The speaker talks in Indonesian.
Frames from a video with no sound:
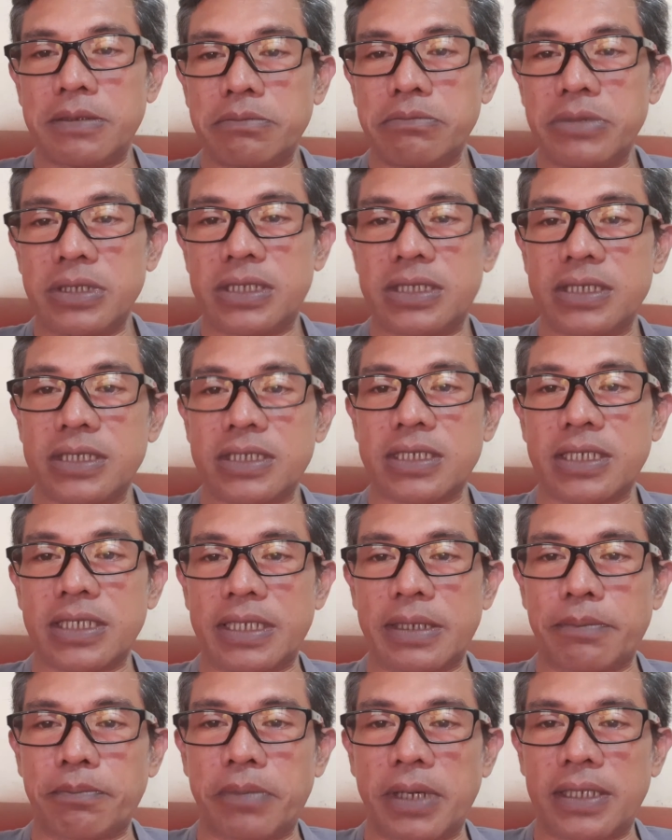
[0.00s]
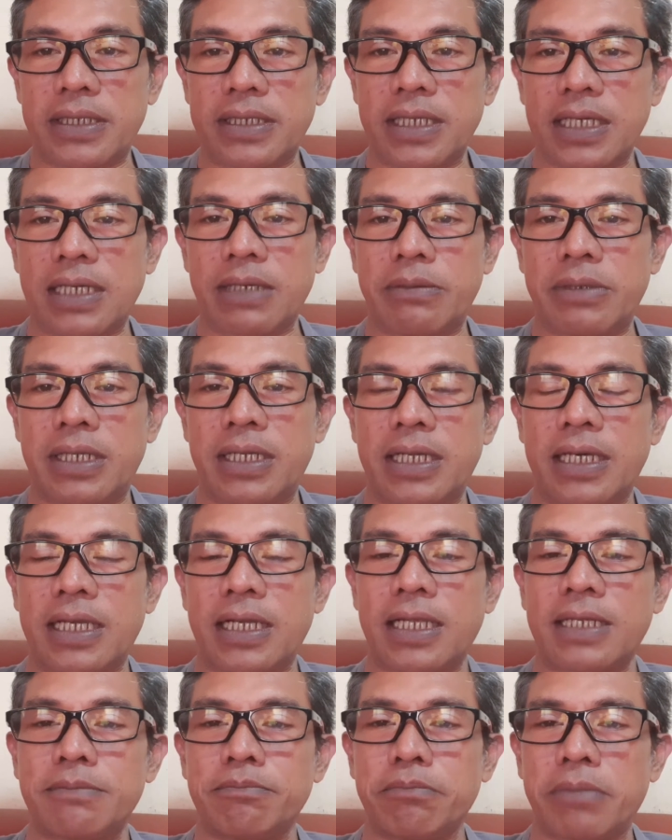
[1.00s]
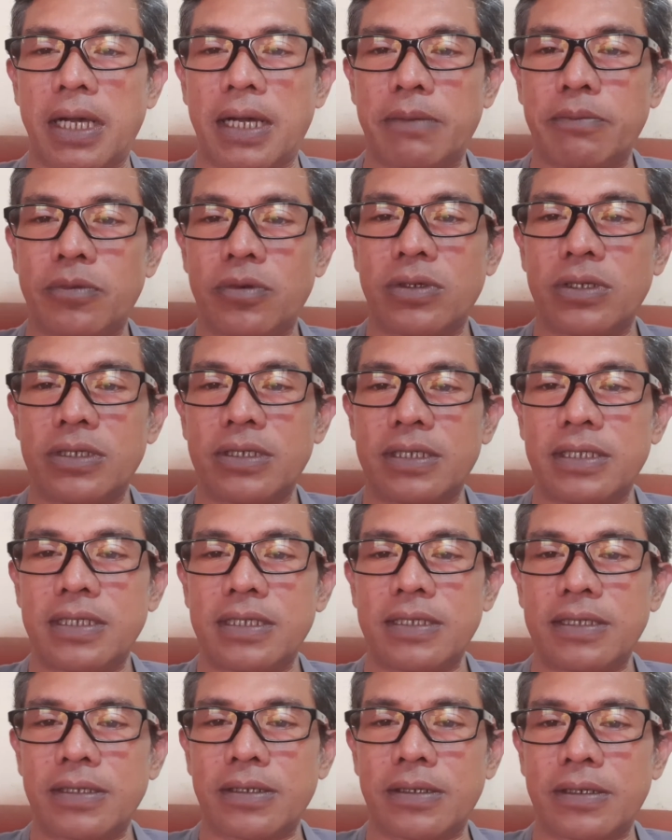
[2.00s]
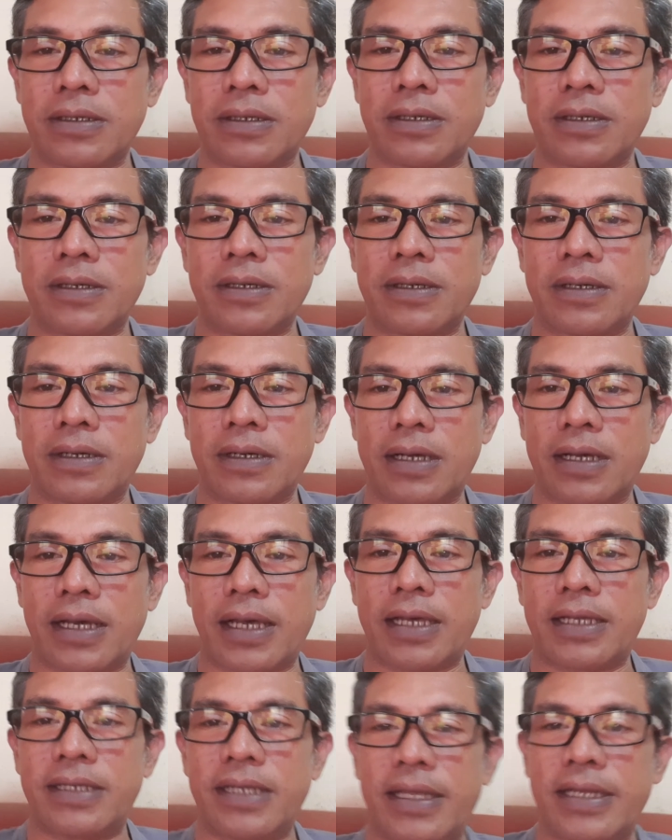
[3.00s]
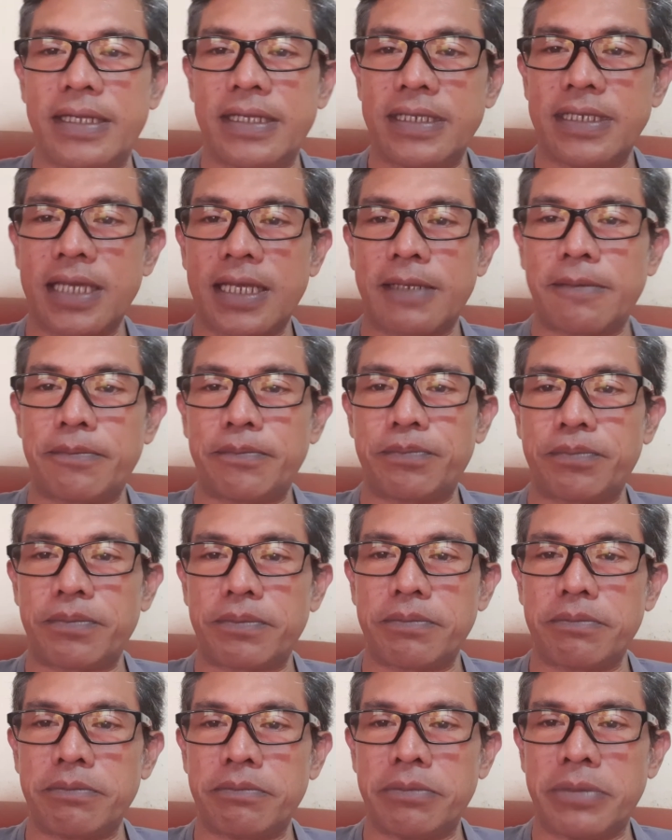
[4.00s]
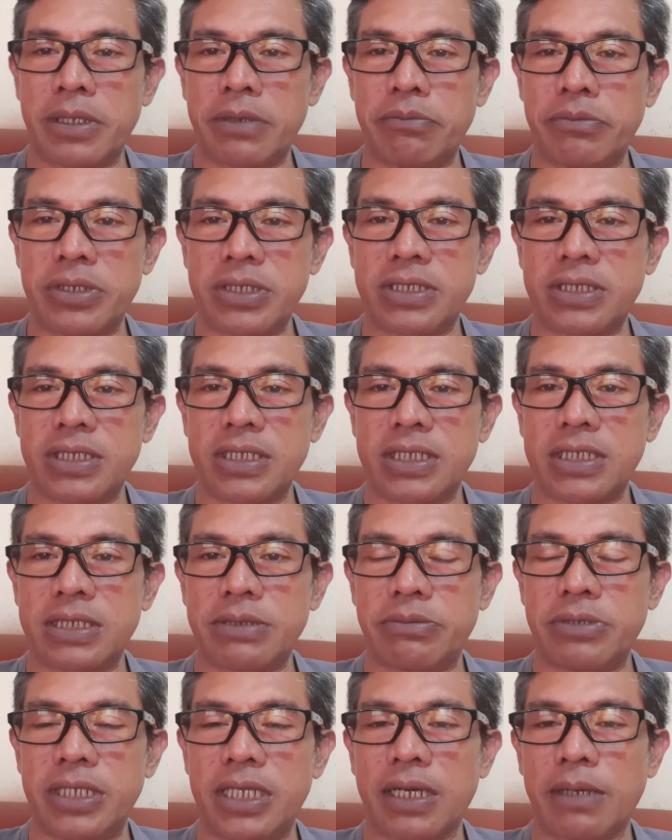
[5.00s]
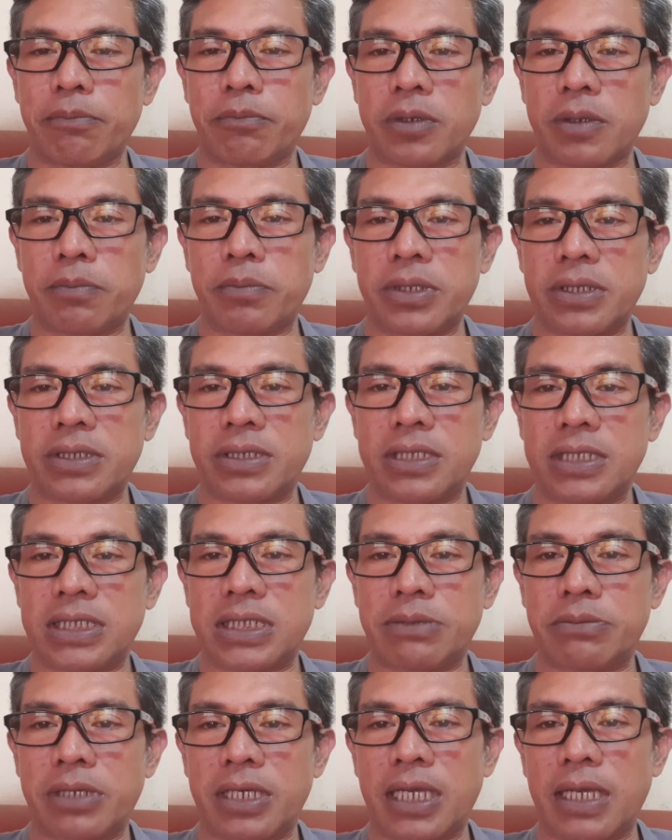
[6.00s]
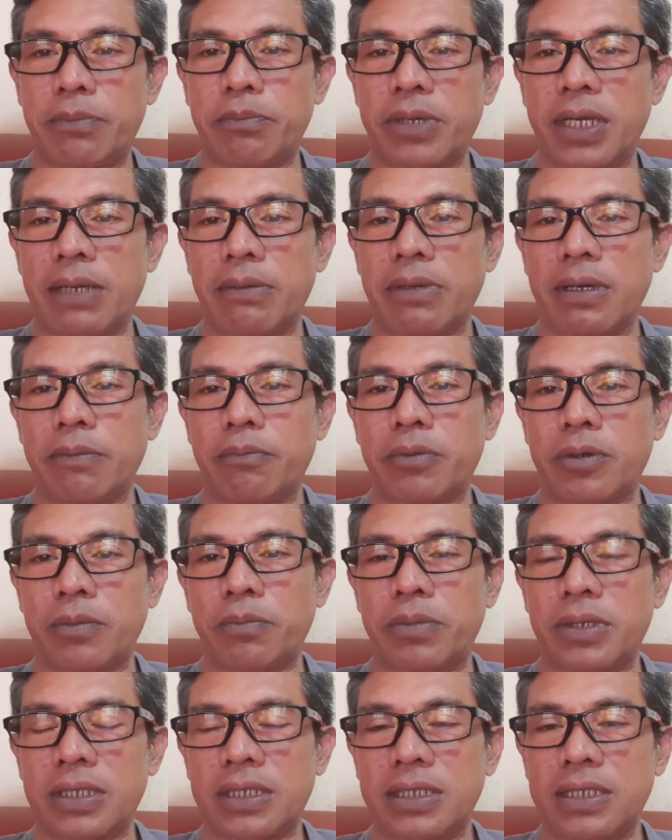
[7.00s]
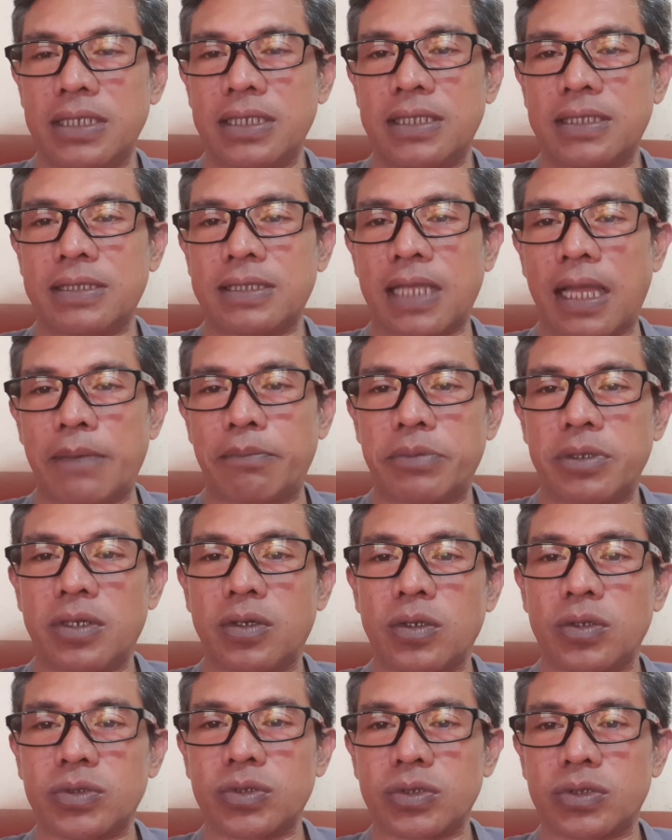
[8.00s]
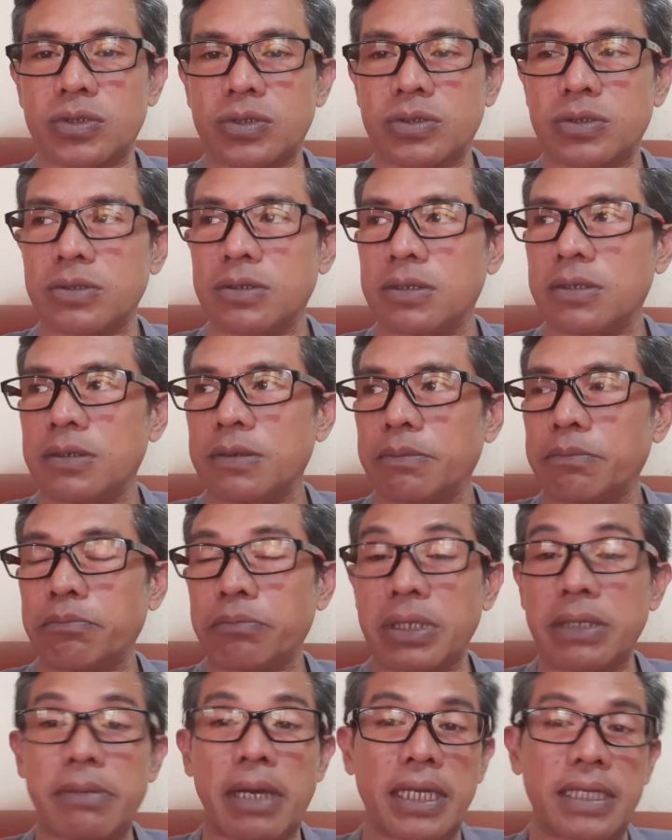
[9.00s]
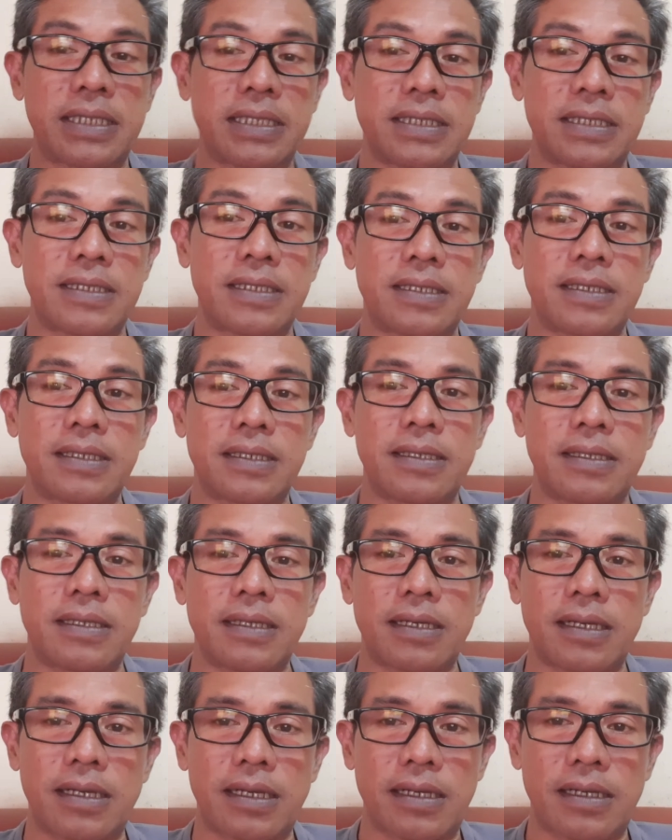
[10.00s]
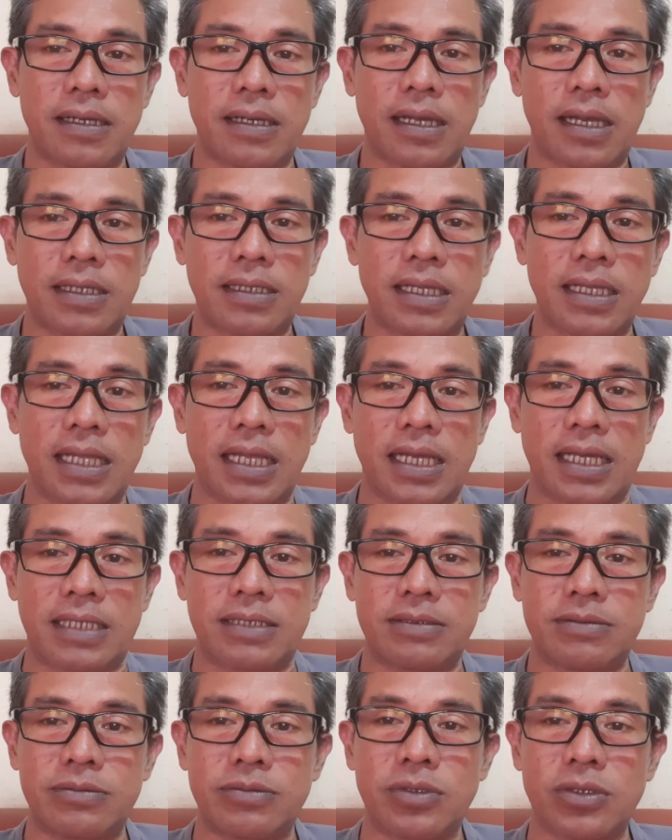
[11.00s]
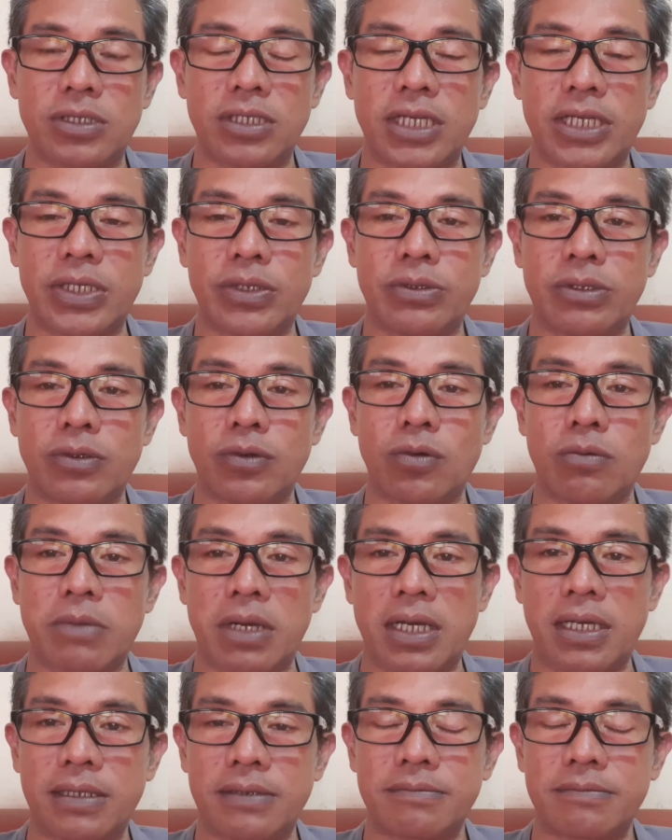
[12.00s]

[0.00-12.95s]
bisnis kedepannya kebenaran Pak Mul ini uh, ada niat berbisnis di bidang properti sebagai pengembang properti tapi khusus pribadi uh, ada lahan itu tiga unit rumah